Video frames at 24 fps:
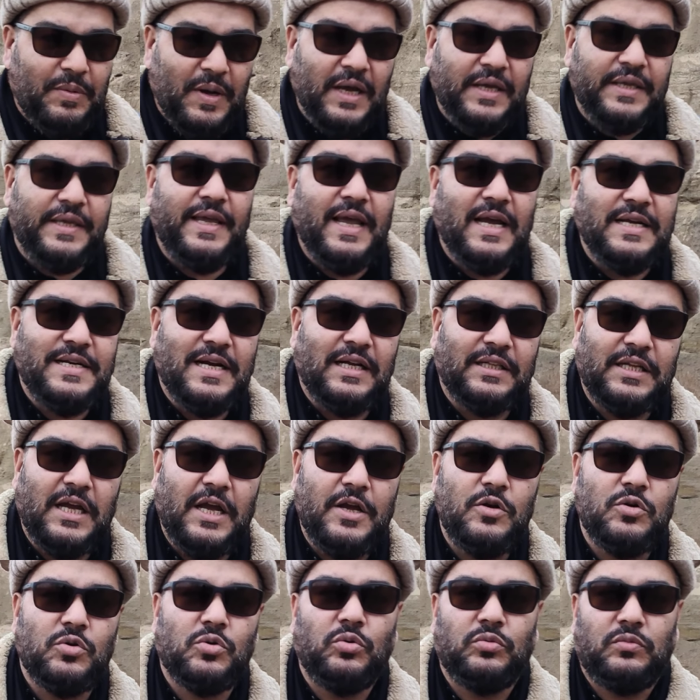तबाह किया जाता
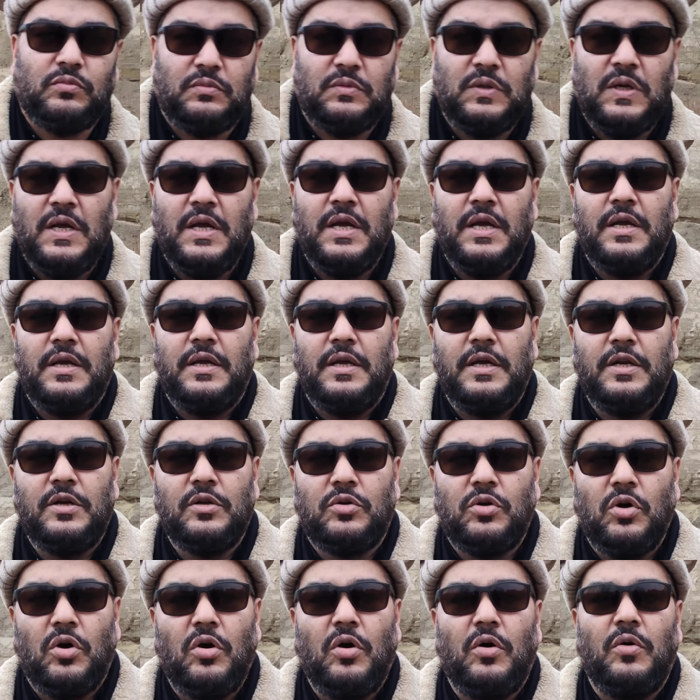है इनको
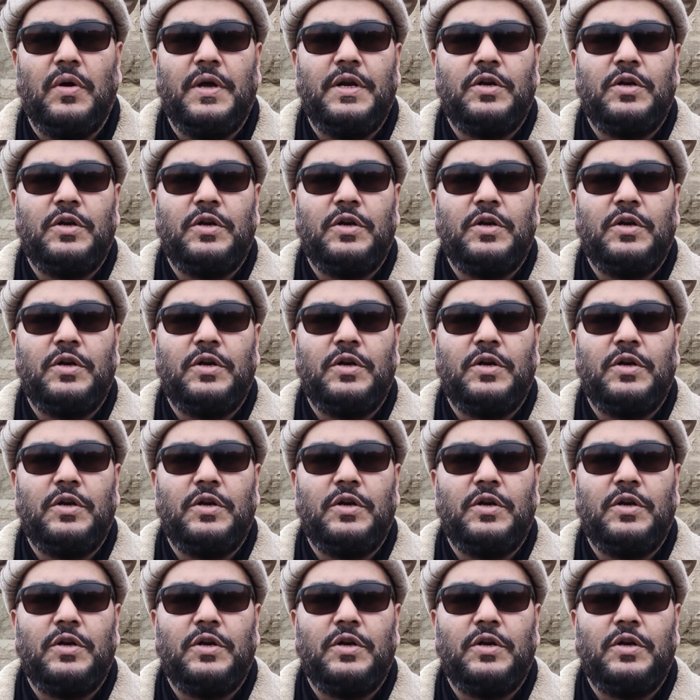इनको